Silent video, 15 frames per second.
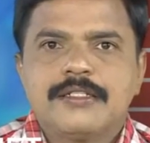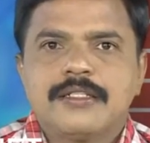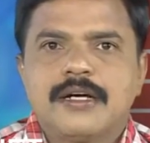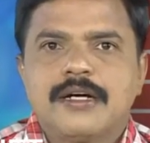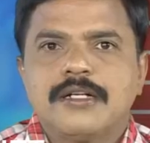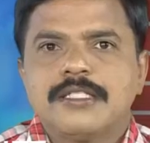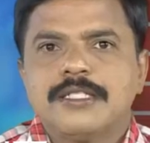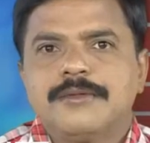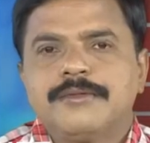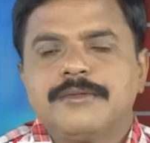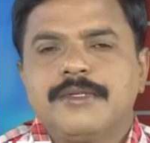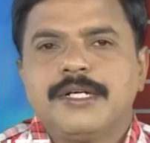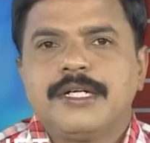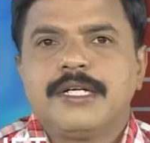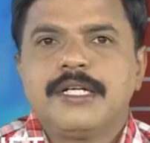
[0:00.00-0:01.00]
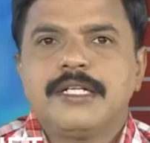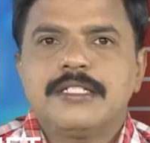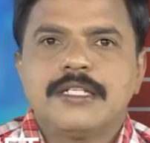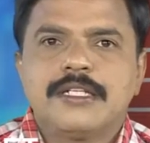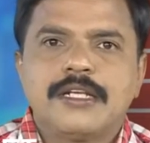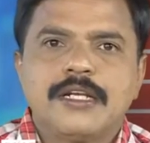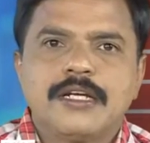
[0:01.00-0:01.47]
సహజం అంటే
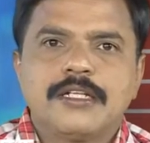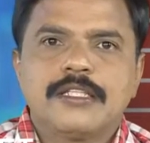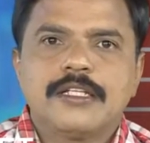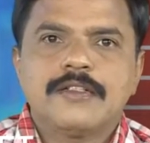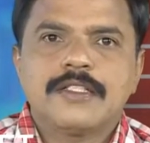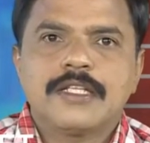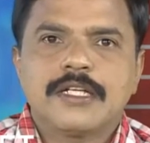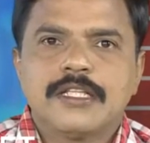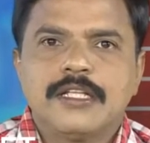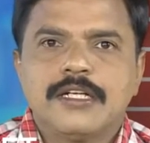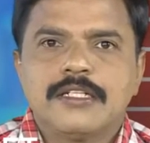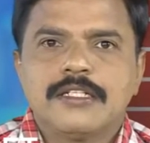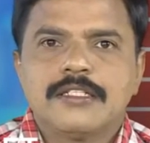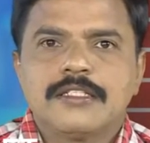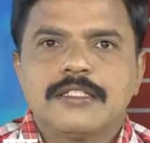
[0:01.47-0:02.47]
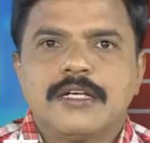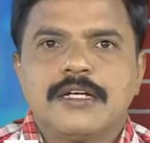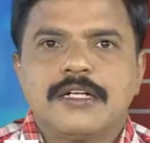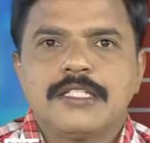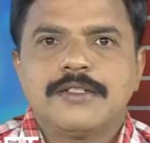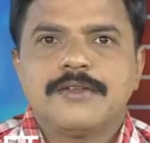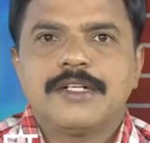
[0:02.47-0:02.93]
జనరల్గా తెలుసు కదా
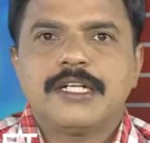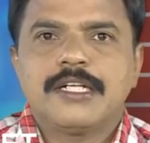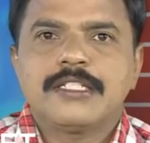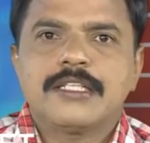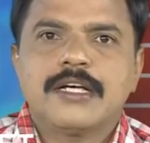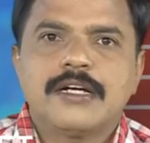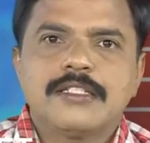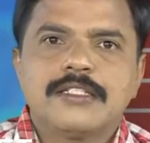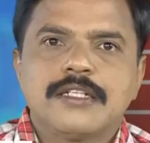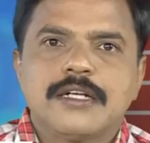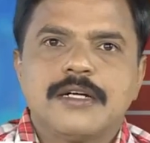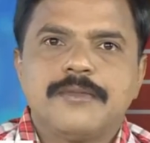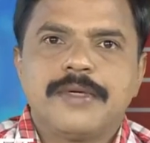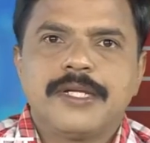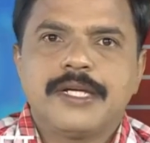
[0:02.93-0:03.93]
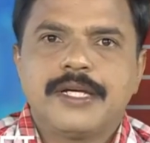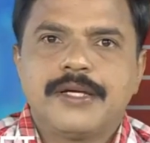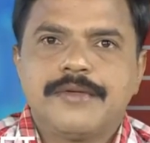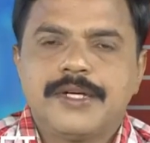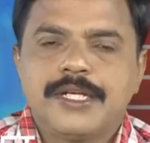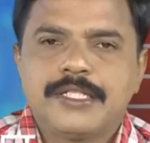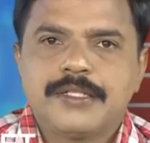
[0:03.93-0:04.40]
సహజం అంటే సహజంగా
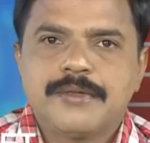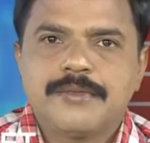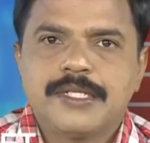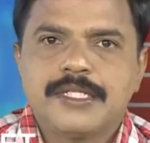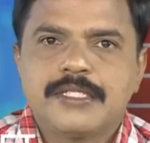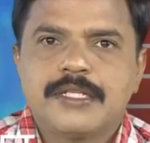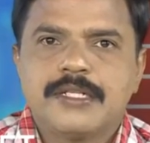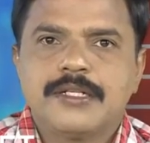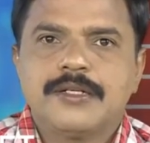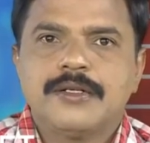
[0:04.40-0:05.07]
పెరిగేవి అని చెప్పేసి